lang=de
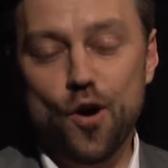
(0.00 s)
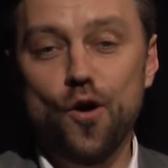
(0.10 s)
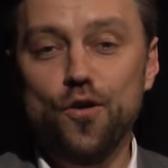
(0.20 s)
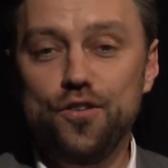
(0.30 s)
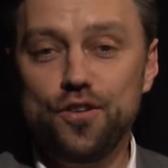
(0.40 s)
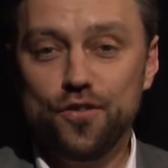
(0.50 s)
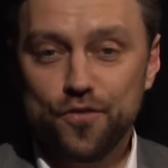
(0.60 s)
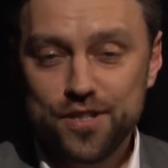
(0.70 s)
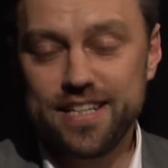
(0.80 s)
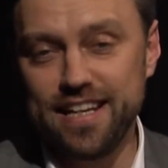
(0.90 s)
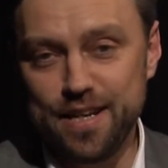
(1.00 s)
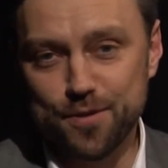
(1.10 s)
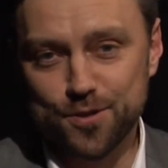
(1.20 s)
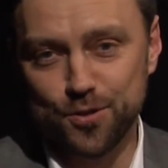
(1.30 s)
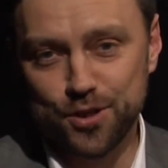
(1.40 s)
und für Sie,
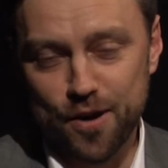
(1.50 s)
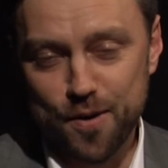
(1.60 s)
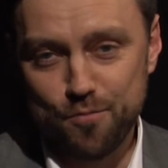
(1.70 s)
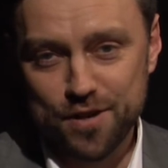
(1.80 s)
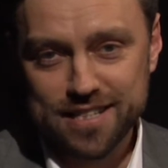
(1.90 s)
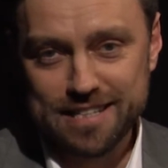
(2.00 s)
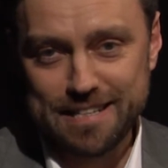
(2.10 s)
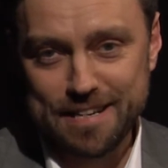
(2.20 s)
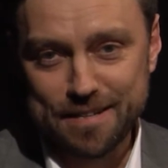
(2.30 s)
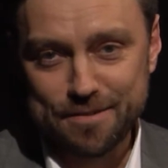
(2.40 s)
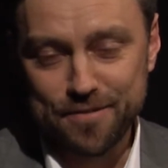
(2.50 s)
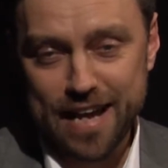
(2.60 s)
liebe Zuschauer, präsentieren.